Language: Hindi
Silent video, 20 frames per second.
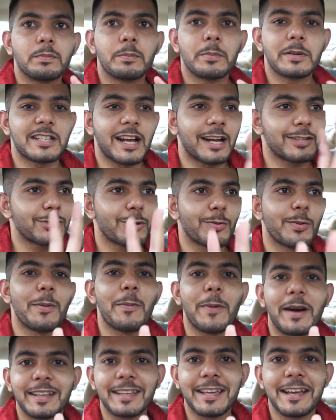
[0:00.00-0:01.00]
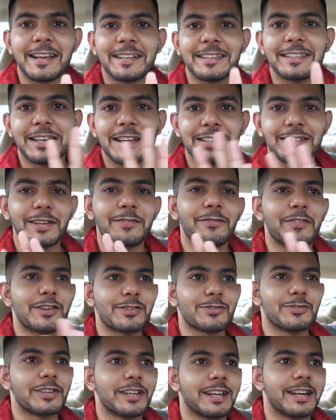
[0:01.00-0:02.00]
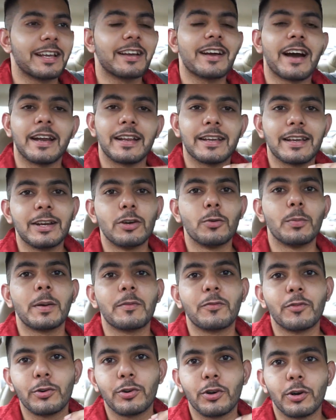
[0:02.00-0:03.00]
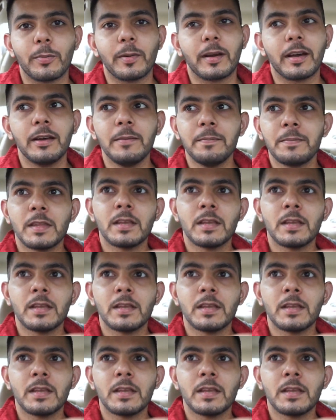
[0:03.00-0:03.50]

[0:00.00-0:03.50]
पचास रुपए पार्किंग दी है सिर्फ फ्रेश होने के लिए खाने के लिए ऊपर फूड कोर्ट में गए